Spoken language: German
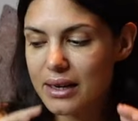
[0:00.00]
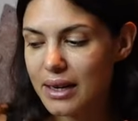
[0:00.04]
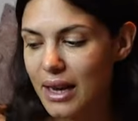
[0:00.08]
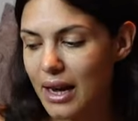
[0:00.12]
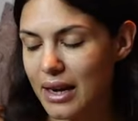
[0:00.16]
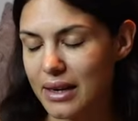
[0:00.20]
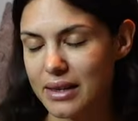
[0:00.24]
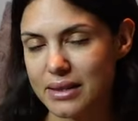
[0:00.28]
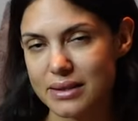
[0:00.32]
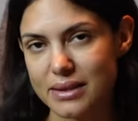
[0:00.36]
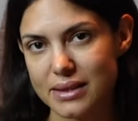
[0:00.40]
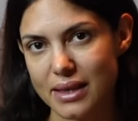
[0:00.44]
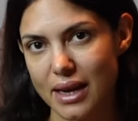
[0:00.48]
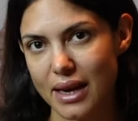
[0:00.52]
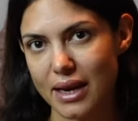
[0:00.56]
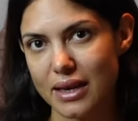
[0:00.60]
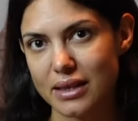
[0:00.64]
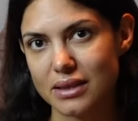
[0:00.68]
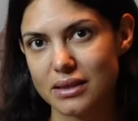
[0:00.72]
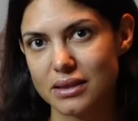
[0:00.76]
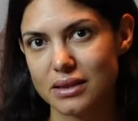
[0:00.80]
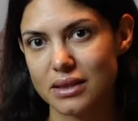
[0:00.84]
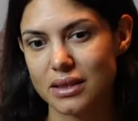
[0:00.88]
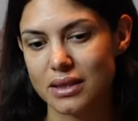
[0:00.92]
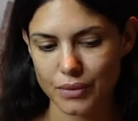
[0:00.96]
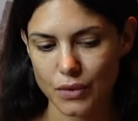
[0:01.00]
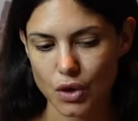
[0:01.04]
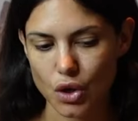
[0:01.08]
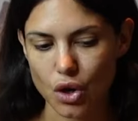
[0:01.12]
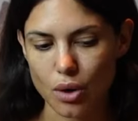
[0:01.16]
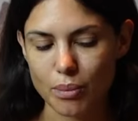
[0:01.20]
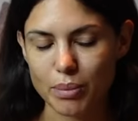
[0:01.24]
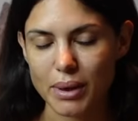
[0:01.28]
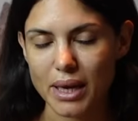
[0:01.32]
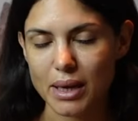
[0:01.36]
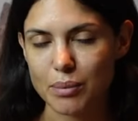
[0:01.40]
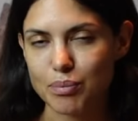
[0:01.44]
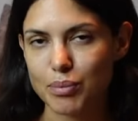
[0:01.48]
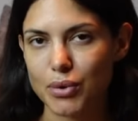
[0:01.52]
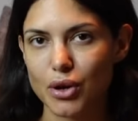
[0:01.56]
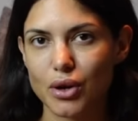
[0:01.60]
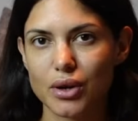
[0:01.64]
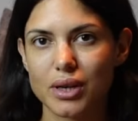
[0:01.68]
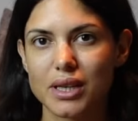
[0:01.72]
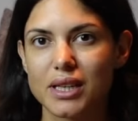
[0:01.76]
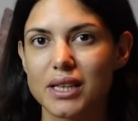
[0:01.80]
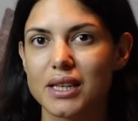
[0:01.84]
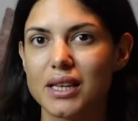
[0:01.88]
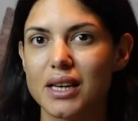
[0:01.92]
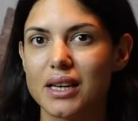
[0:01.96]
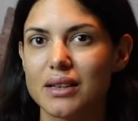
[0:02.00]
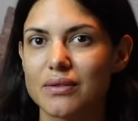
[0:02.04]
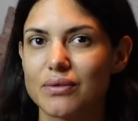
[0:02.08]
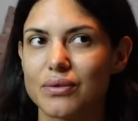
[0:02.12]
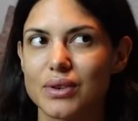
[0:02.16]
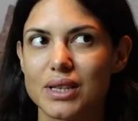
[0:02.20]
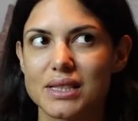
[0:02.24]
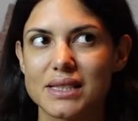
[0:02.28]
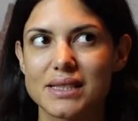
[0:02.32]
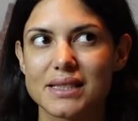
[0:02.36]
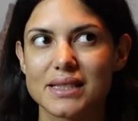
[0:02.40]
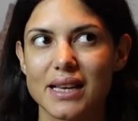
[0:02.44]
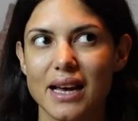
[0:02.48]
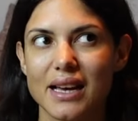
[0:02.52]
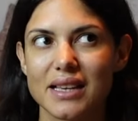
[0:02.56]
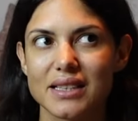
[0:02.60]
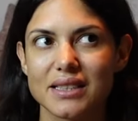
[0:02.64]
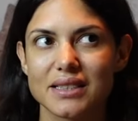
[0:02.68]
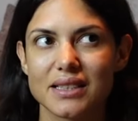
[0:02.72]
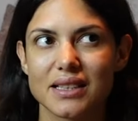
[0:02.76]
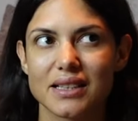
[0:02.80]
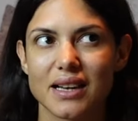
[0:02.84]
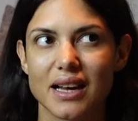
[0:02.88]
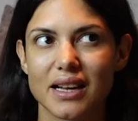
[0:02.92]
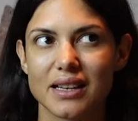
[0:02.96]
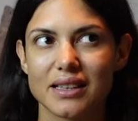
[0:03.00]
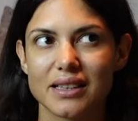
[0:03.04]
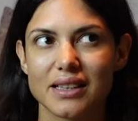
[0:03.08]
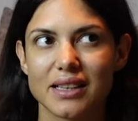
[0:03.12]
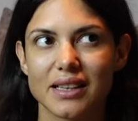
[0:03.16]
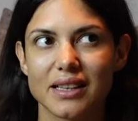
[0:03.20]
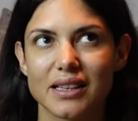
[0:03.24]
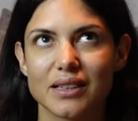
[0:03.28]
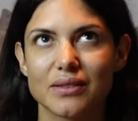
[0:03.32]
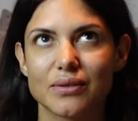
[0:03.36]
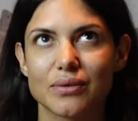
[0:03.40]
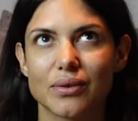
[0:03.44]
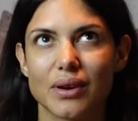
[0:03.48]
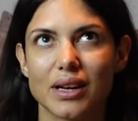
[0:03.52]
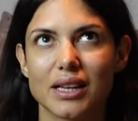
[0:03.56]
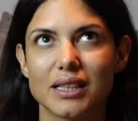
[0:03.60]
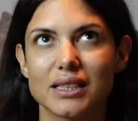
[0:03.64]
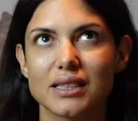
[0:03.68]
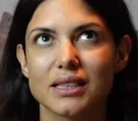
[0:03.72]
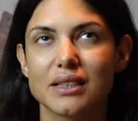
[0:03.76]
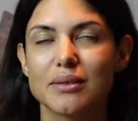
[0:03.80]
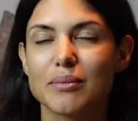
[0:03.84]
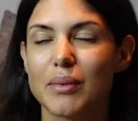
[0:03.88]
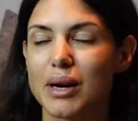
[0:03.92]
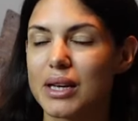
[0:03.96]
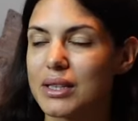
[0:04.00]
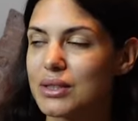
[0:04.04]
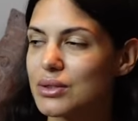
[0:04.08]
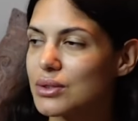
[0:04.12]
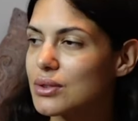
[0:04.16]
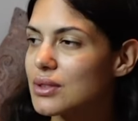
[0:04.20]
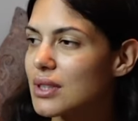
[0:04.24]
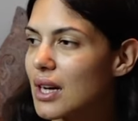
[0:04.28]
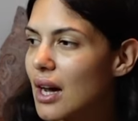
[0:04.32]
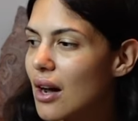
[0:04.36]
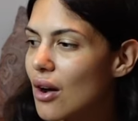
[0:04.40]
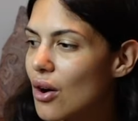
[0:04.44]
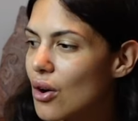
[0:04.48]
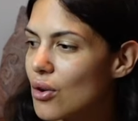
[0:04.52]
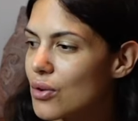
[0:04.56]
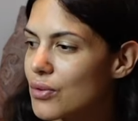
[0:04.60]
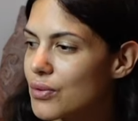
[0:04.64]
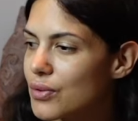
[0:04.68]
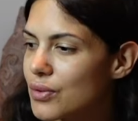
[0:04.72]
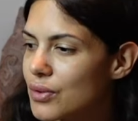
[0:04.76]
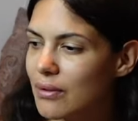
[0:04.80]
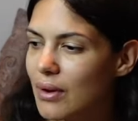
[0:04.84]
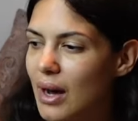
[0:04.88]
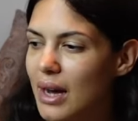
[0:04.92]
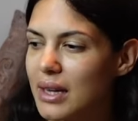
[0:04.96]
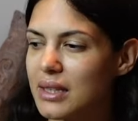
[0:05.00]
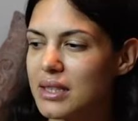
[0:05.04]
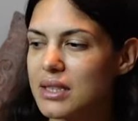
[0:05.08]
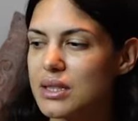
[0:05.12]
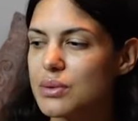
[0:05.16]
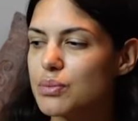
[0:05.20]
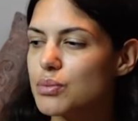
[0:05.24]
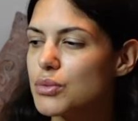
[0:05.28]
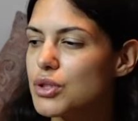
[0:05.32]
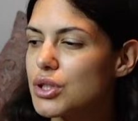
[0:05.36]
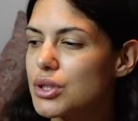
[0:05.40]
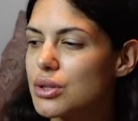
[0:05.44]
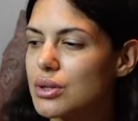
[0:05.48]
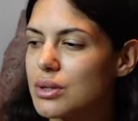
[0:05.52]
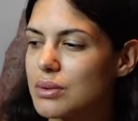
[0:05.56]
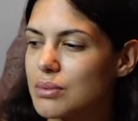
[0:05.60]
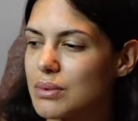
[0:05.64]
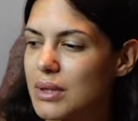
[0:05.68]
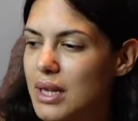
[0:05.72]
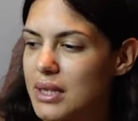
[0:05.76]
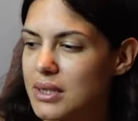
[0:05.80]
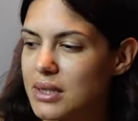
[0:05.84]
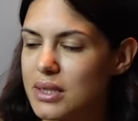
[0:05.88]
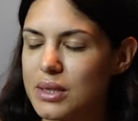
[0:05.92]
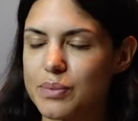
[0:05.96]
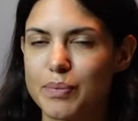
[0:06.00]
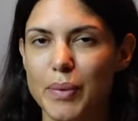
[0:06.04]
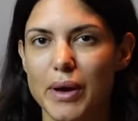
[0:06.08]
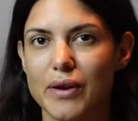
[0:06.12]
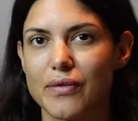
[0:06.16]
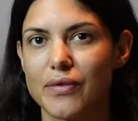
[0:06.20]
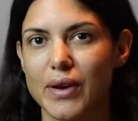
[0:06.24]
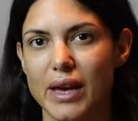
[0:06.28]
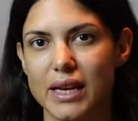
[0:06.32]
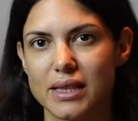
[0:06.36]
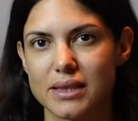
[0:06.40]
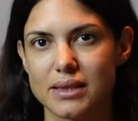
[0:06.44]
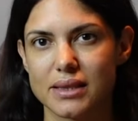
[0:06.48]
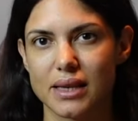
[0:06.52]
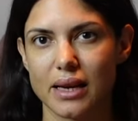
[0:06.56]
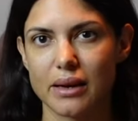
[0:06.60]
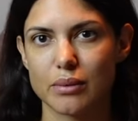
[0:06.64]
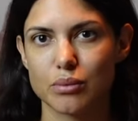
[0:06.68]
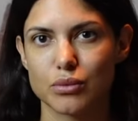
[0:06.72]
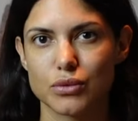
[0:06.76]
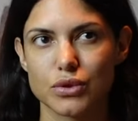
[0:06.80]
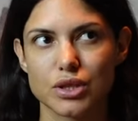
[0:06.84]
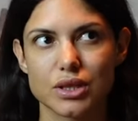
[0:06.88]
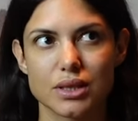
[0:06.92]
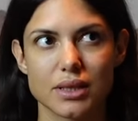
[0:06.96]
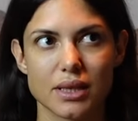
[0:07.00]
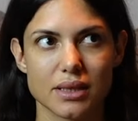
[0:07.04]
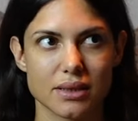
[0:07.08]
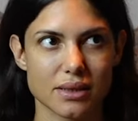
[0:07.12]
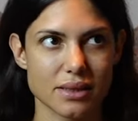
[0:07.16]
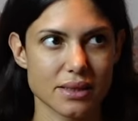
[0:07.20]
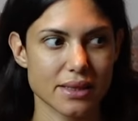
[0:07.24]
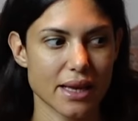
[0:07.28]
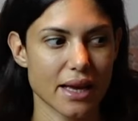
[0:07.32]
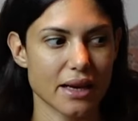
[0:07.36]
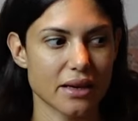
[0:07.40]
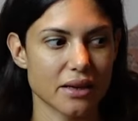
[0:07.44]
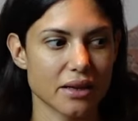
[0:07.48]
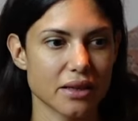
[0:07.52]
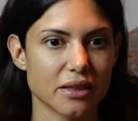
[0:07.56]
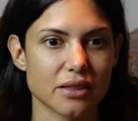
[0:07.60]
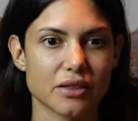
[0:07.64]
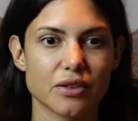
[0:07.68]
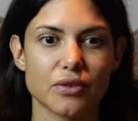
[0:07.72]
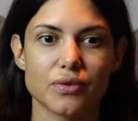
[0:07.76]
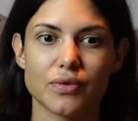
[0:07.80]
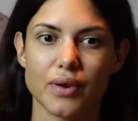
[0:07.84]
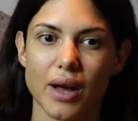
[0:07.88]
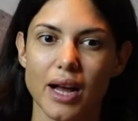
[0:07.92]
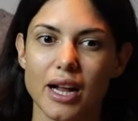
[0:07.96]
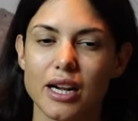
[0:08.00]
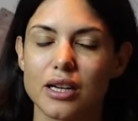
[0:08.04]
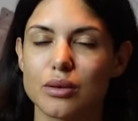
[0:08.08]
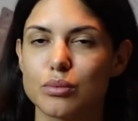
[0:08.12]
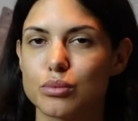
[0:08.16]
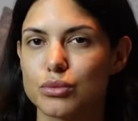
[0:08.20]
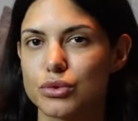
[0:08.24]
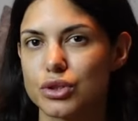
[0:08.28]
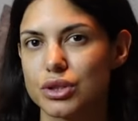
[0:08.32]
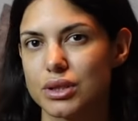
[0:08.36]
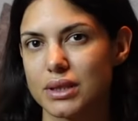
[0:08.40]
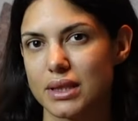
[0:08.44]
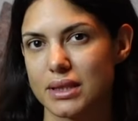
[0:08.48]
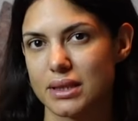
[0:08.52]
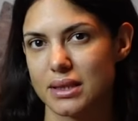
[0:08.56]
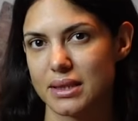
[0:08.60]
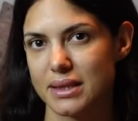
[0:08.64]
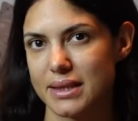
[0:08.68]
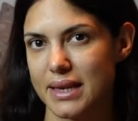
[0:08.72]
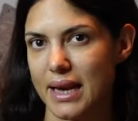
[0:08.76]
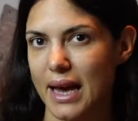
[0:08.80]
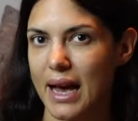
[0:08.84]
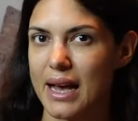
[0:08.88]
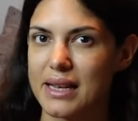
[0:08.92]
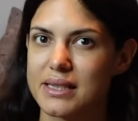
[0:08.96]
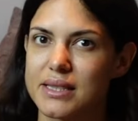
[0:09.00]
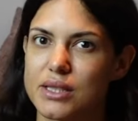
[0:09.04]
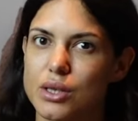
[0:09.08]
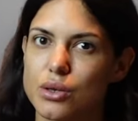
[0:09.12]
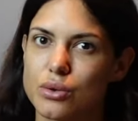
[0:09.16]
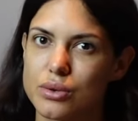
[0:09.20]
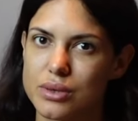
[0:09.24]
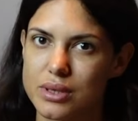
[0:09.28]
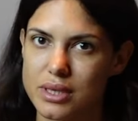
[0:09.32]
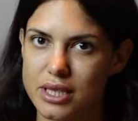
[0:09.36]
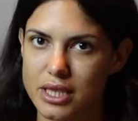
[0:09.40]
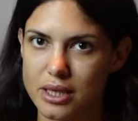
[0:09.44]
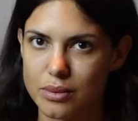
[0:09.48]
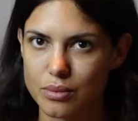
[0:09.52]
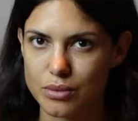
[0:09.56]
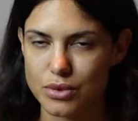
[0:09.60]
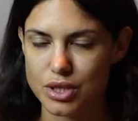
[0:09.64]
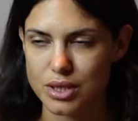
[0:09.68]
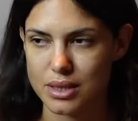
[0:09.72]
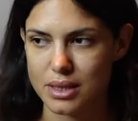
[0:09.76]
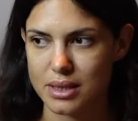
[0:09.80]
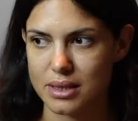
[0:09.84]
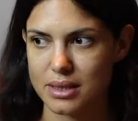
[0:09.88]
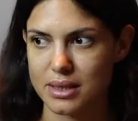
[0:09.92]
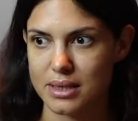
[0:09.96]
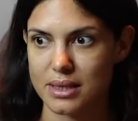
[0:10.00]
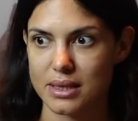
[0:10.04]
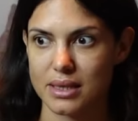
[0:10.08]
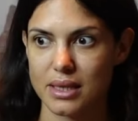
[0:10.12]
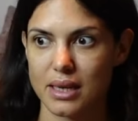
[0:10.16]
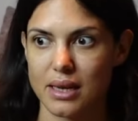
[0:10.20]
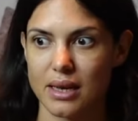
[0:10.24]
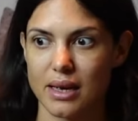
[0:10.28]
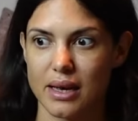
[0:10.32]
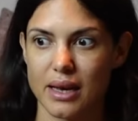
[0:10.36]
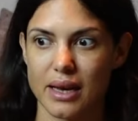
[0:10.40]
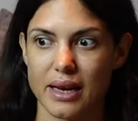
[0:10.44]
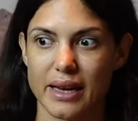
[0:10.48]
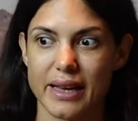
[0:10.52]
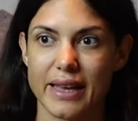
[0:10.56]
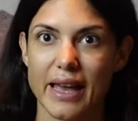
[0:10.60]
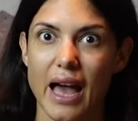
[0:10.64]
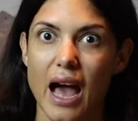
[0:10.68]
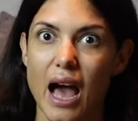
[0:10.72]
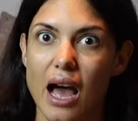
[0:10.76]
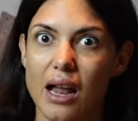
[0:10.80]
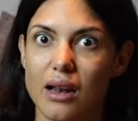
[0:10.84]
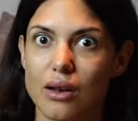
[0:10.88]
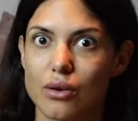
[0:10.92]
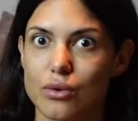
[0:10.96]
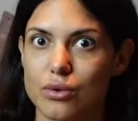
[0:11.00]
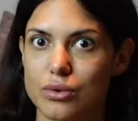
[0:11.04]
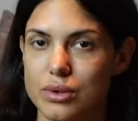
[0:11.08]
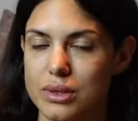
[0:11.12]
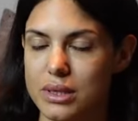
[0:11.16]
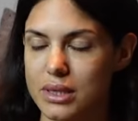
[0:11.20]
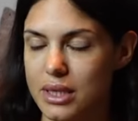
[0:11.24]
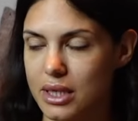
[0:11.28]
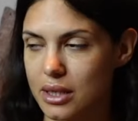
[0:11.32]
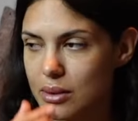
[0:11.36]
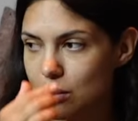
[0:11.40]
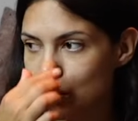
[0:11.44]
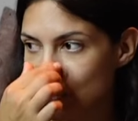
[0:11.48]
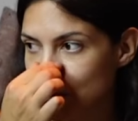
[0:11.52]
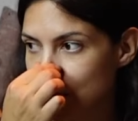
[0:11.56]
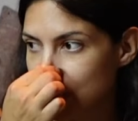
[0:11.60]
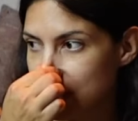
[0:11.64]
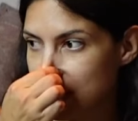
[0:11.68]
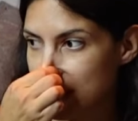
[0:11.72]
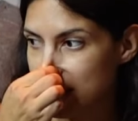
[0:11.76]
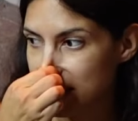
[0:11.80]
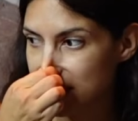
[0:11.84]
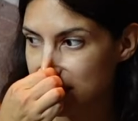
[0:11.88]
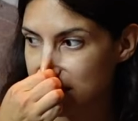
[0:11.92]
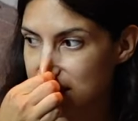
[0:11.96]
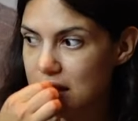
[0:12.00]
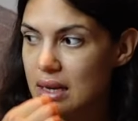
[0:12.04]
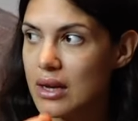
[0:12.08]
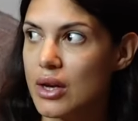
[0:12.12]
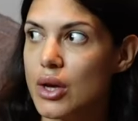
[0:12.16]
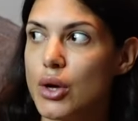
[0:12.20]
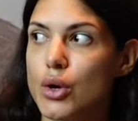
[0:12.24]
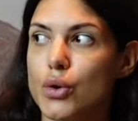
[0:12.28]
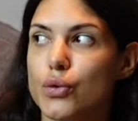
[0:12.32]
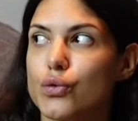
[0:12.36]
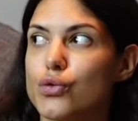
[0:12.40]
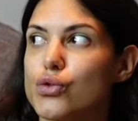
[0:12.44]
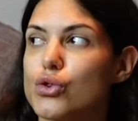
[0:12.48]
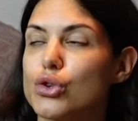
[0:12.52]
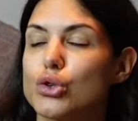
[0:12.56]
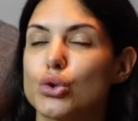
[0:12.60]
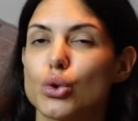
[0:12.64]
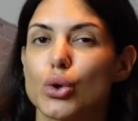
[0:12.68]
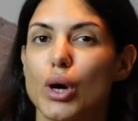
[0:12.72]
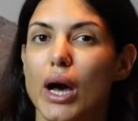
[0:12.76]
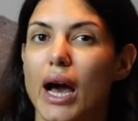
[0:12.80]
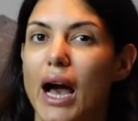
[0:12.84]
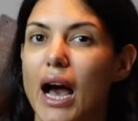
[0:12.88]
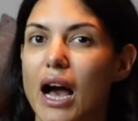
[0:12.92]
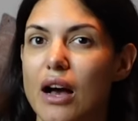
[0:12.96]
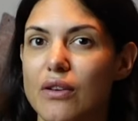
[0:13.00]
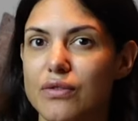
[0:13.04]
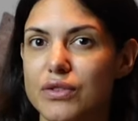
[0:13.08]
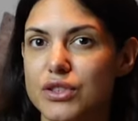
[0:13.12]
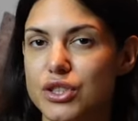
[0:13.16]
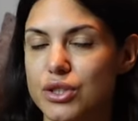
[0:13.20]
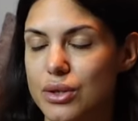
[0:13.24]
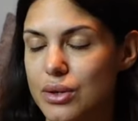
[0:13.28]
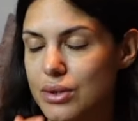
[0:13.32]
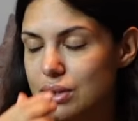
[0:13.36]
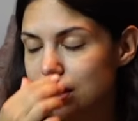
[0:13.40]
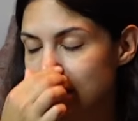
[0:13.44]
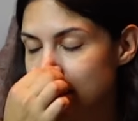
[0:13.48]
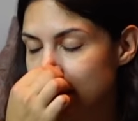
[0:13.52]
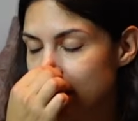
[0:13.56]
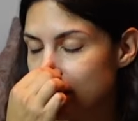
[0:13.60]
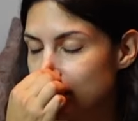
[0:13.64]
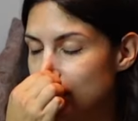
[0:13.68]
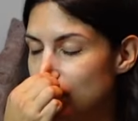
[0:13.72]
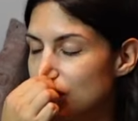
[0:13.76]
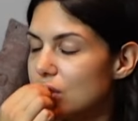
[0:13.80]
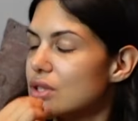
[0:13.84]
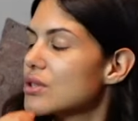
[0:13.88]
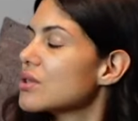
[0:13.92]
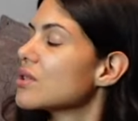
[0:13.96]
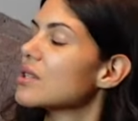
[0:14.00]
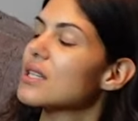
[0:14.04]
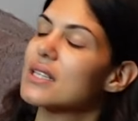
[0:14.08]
lange Zeit komplett blockiert, was Zeichnen angeht, weil ich immer so darauf war, das muss, dass es perfekt sein muss, dass es anderen gefallen muss, dass es krass aussehen muss, dass es real aussehen muss, dass es fotografisch aussehen muss.